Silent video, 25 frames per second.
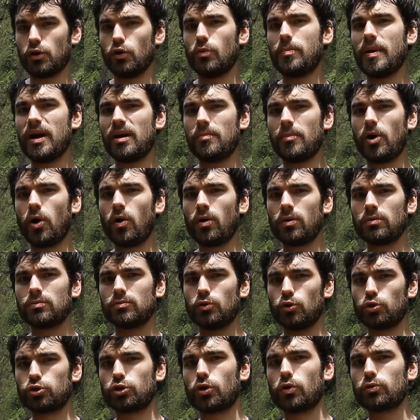Globalement,
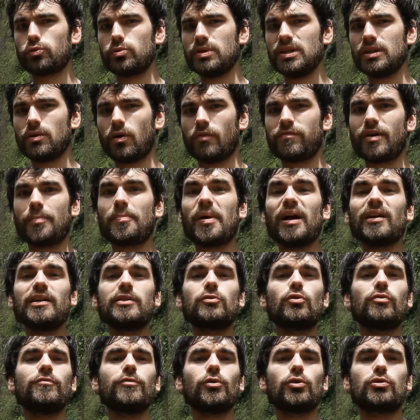aujourd'hui, on va
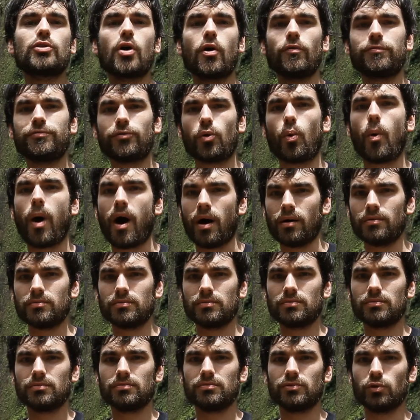parler de volcans froids,
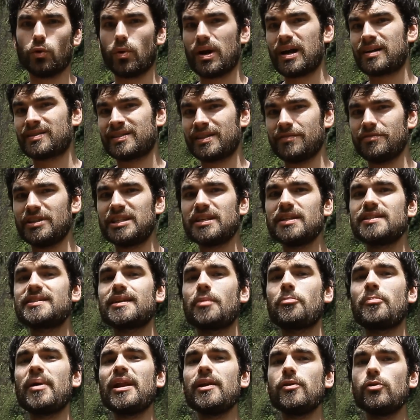dont l'activité
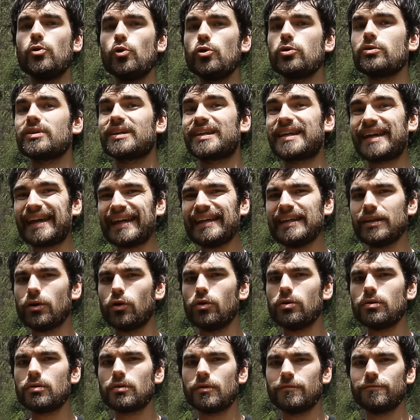s'appelle le
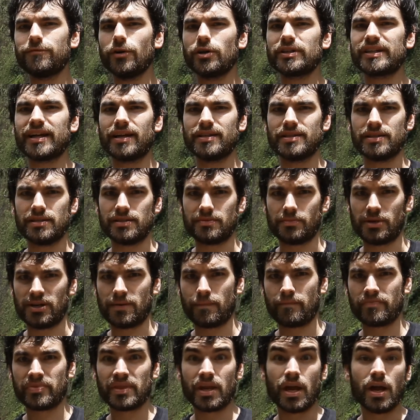cryovolcanisme.
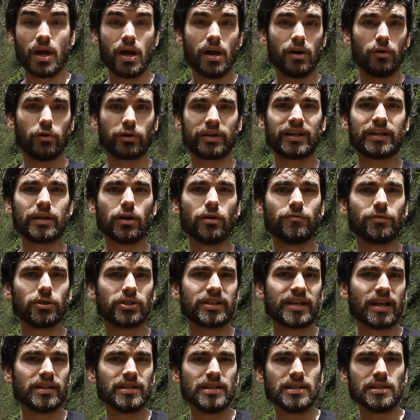Le
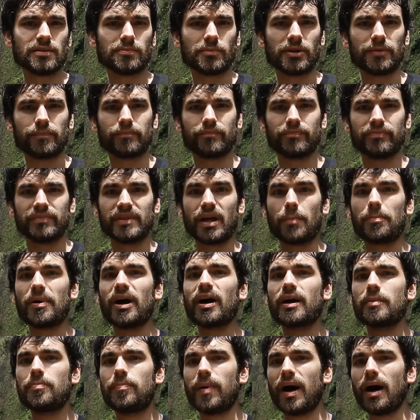cryovolcanisme
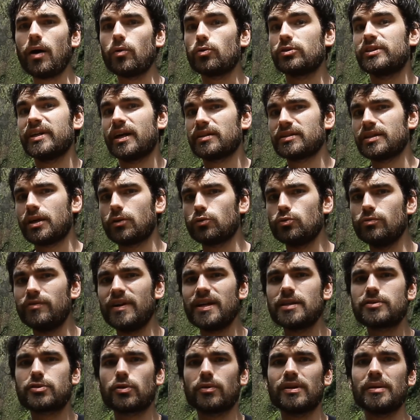n'apparaît pas aux dernières
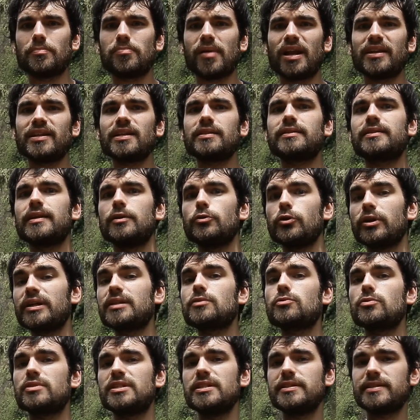nouvelles sur les planètes
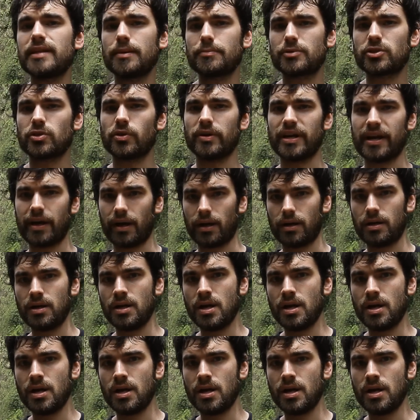telluriques du système solaire.